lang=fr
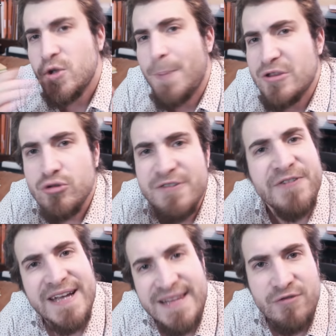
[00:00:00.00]
tu payes tous les
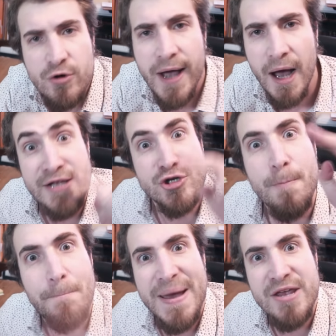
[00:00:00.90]
frais d'avocat et tu
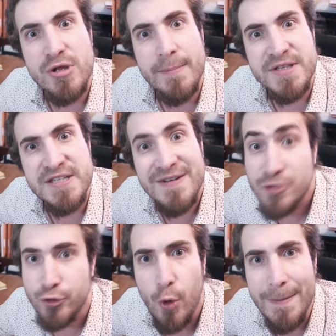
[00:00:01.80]
me payes une amende civile
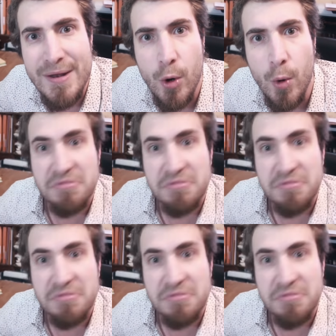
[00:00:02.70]
de 3000 euros.